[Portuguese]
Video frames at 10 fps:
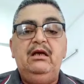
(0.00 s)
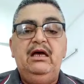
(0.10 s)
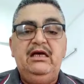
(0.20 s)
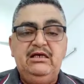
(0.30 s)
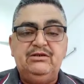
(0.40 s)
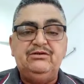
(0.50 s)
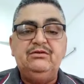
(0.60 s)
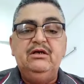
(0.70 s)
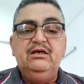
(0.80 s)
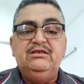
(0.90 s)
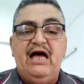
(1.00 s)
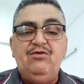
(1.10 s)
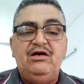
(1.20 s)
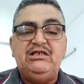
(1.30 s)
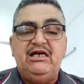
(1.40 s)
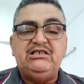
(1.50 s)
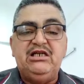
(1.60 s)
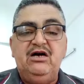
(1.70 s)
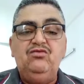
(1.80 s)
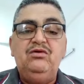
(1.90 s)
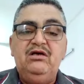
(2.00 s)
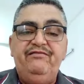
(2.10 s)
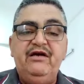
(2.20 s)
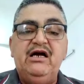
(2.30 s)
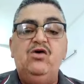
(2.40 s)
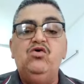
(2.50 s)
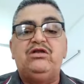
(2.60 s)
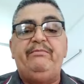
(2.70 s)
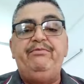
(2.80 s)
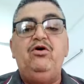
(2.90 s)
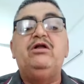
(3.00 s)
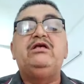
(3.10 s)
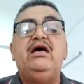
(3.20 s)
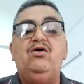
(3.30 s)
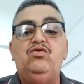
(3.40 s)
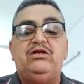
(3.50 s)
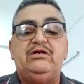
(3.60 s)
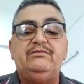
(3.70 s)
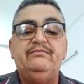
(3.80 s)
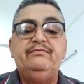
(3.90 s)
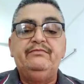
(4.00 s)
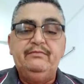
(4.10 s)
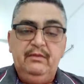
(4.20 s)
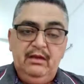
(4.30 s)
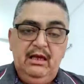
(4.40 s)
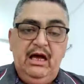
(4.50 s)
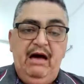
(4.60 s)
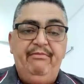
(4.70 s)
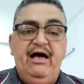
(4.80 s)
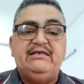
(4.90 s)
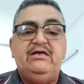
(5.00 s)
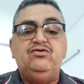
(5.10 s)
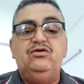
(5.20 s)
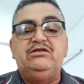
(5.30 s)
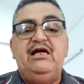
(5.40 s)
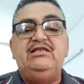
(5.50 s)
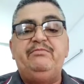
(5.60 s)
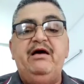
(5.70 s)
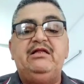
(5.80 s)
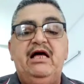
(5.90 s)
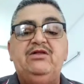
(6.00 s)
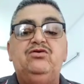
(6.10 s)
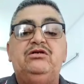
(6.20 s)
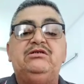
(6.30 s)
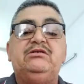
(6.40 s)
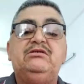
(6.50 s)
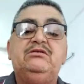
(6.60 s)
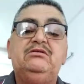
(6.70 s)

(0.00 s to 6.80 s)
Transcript: É isso. Sai uma gestão e fica outra, pior que a outra. Abraço a todos os telespectadores.